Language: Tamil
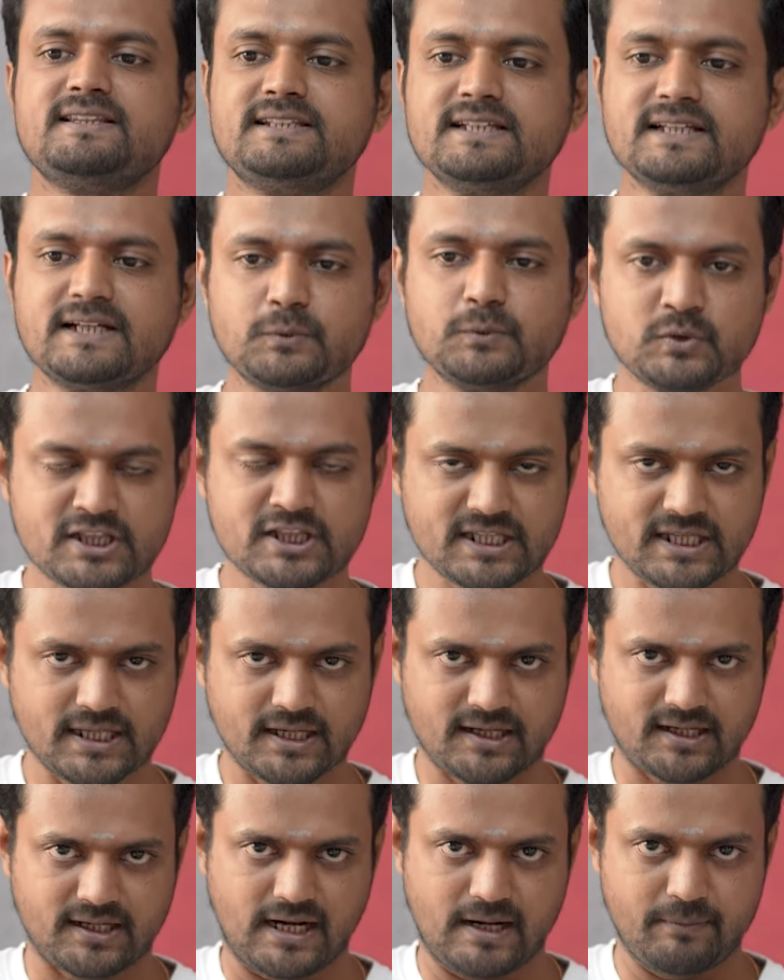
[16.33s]
திரு
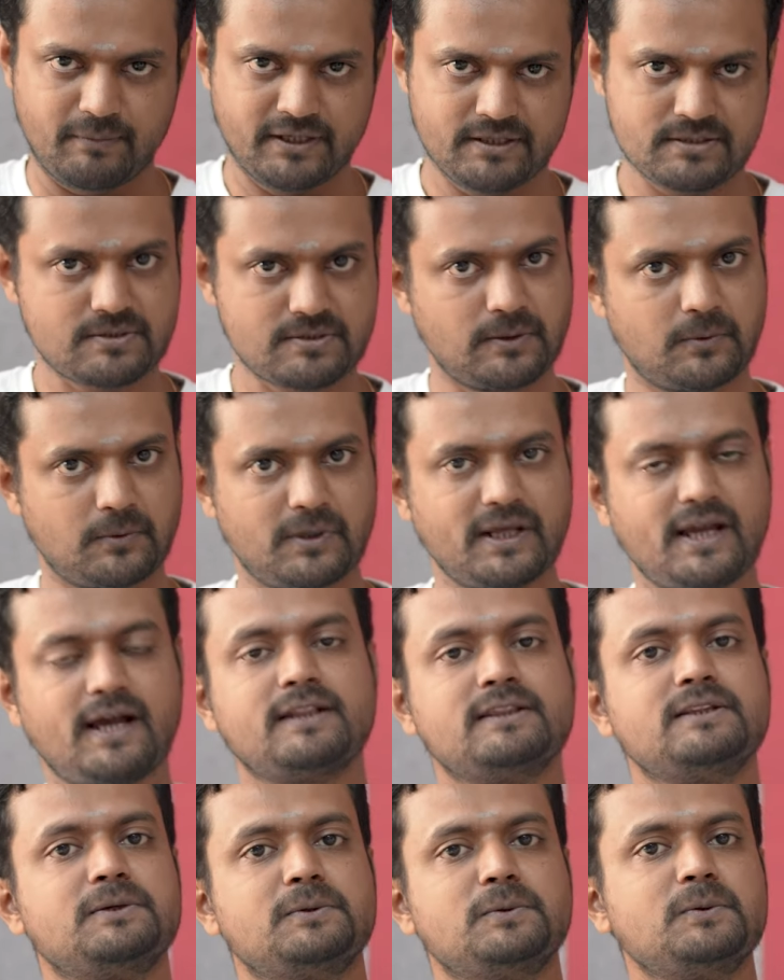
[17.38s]
உந்தியார் அப்படின்னு சொல்லக்கூடிய
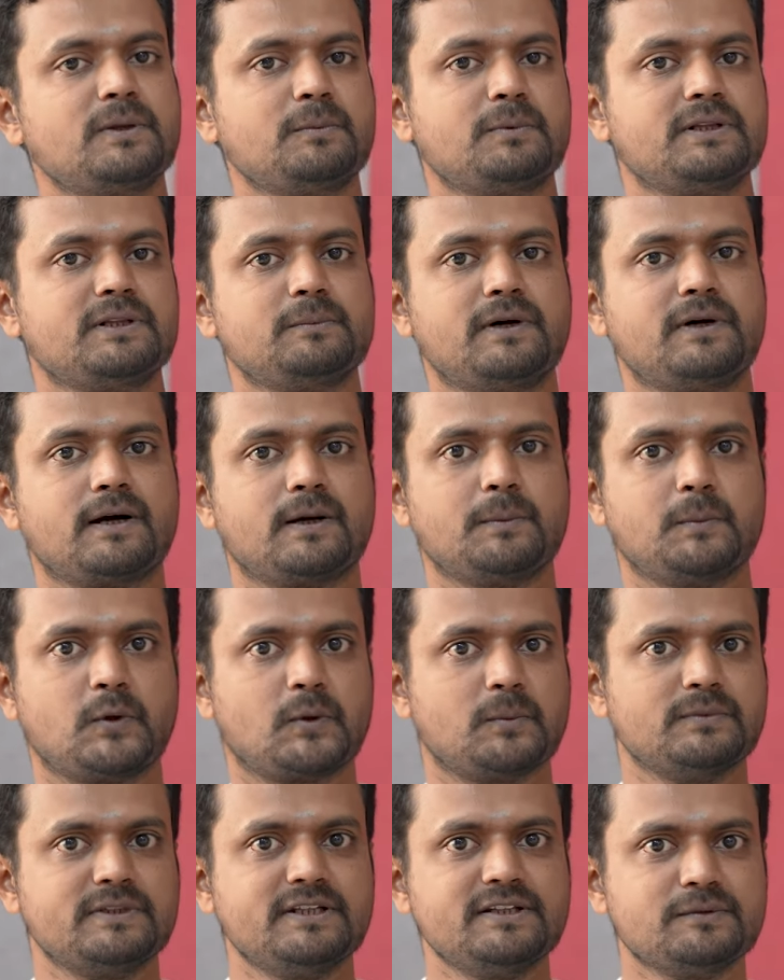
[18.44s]
அந்த நூலை பற்றி பார்க்க
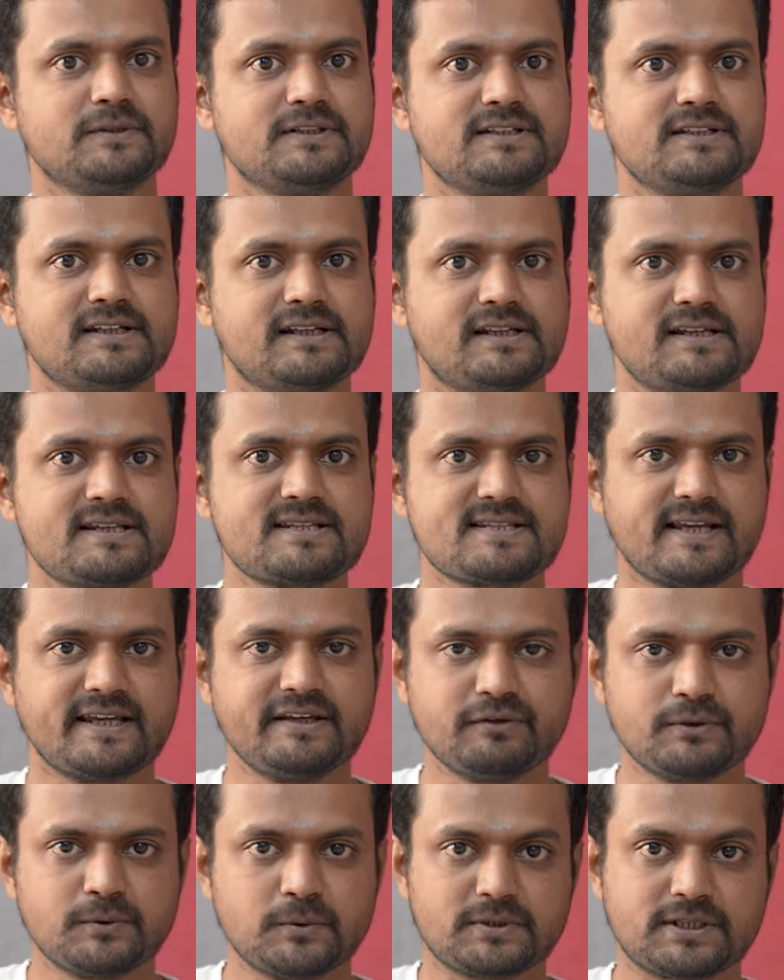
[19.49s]
போகிறோம் இது வந்து
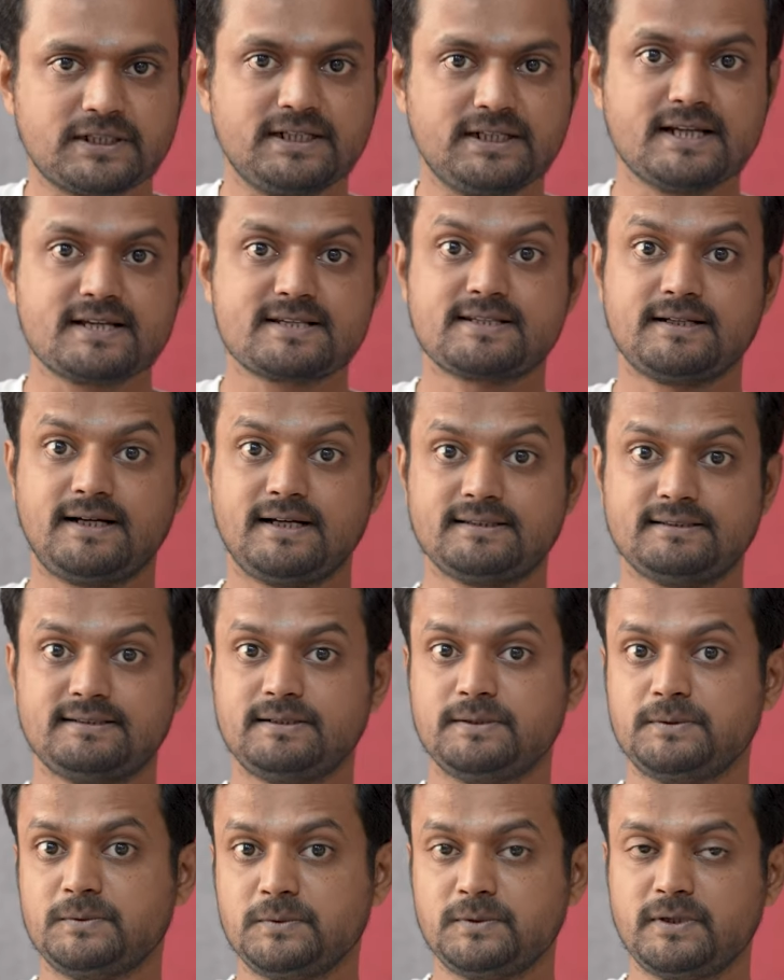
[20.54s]
சைவ நூட்களில்
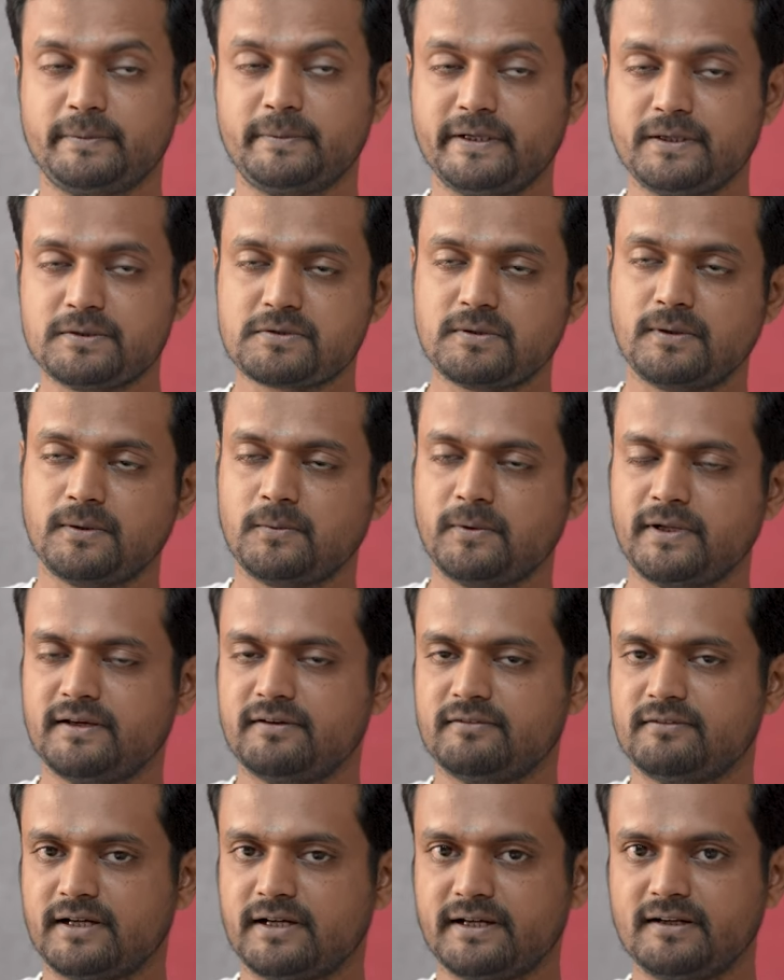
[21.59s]
சாத்திர நூல் அப்படின்னு
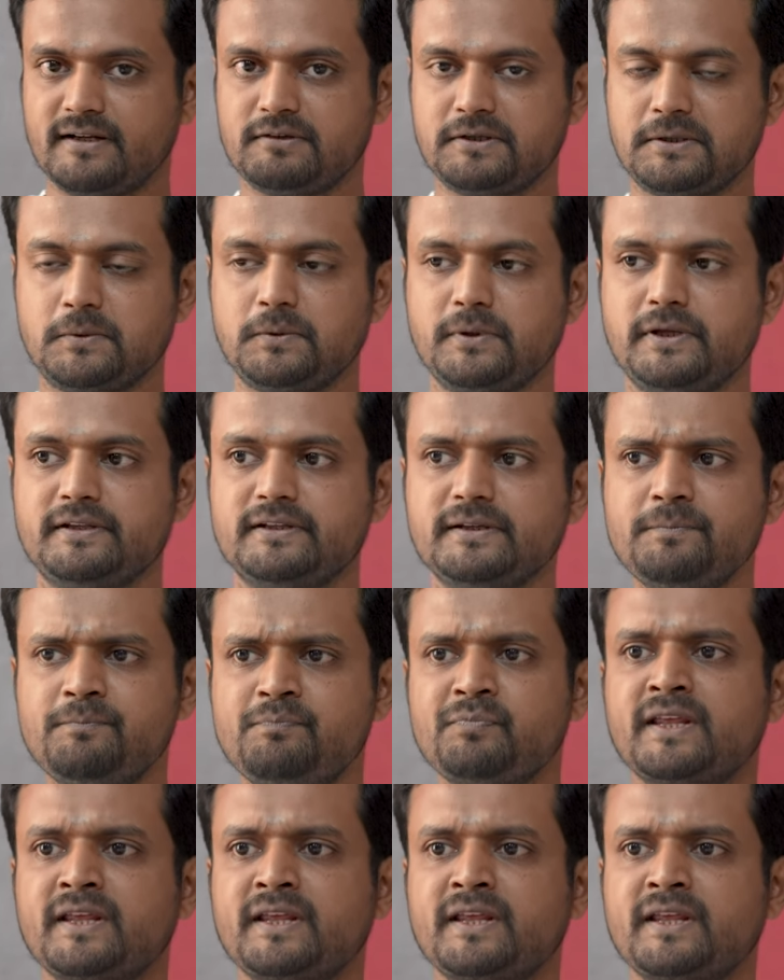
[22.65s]
சொல்லக்கூடிய வகையில் வரக்கூடியது